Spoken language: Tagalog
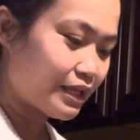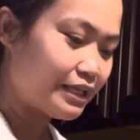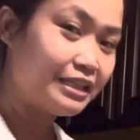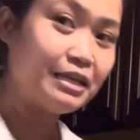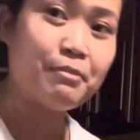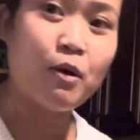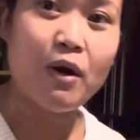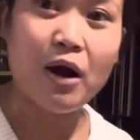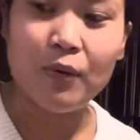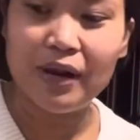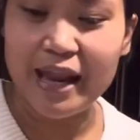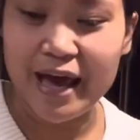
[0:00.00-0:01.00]
Hindi
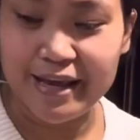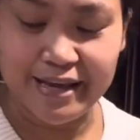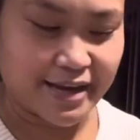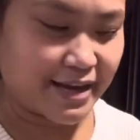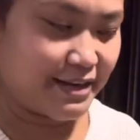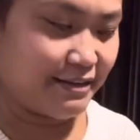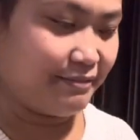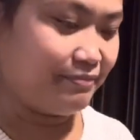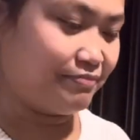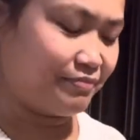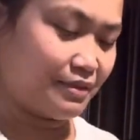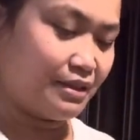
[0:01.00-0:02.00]
mawawala yan.
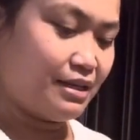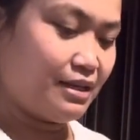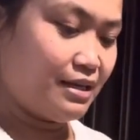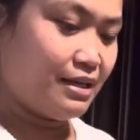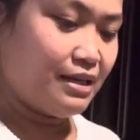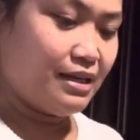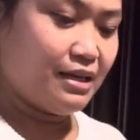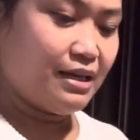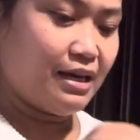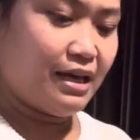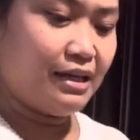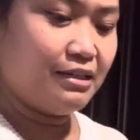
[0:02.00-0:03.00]

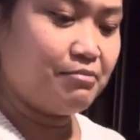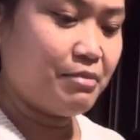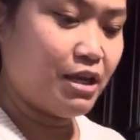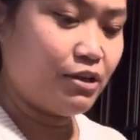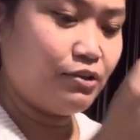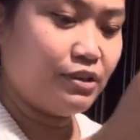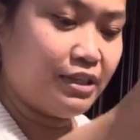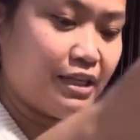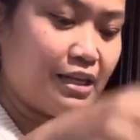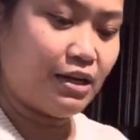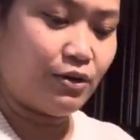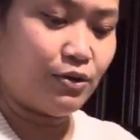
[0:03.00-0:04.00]
At meron
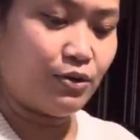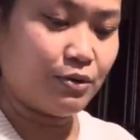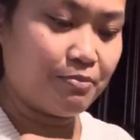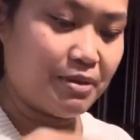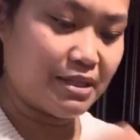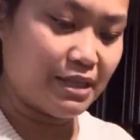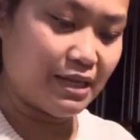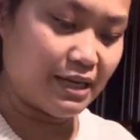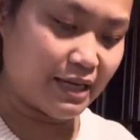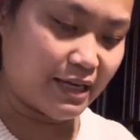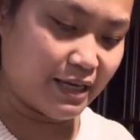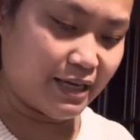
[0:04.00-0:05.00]
din akong
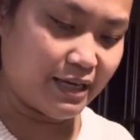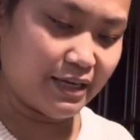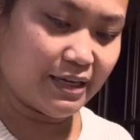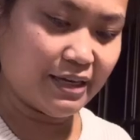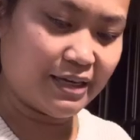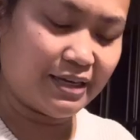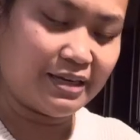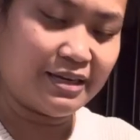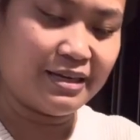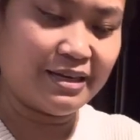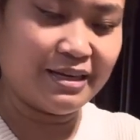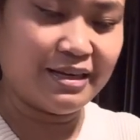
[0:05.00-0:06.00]
biniling
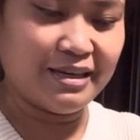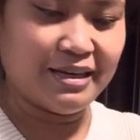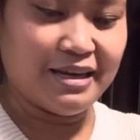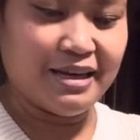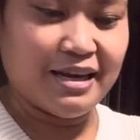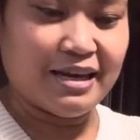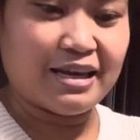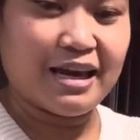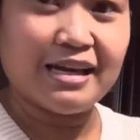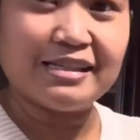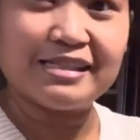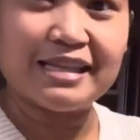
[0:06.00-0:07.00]

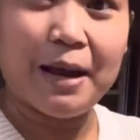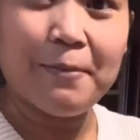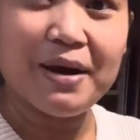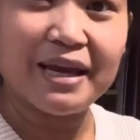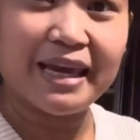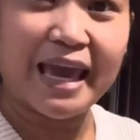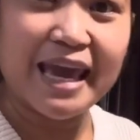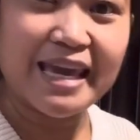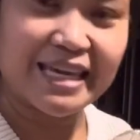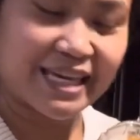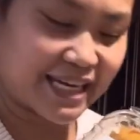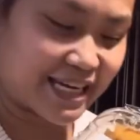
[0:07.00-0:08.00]
kasaba
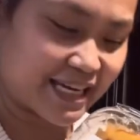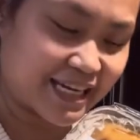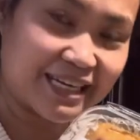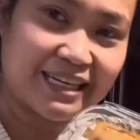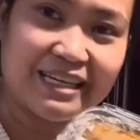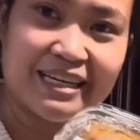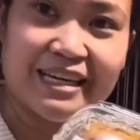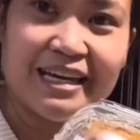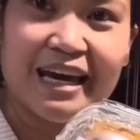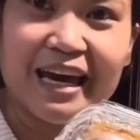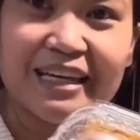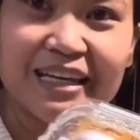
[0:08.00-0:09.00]
cake.
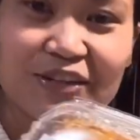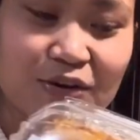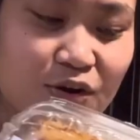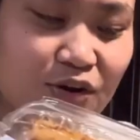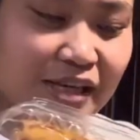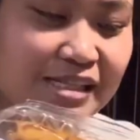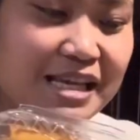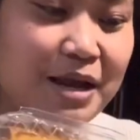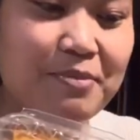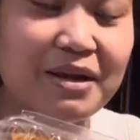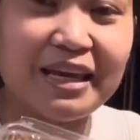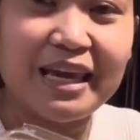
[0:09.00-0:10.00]
Ayan o, oh,
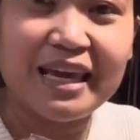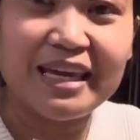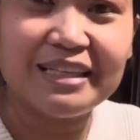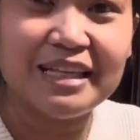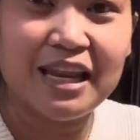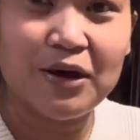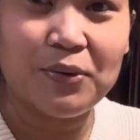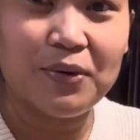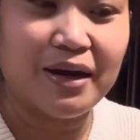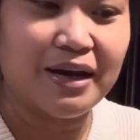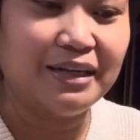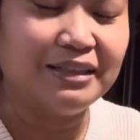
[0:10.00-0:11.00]
kasaba cake,
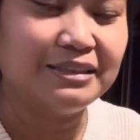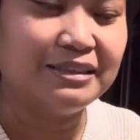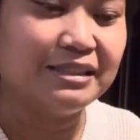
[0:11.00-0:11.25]
dalawa.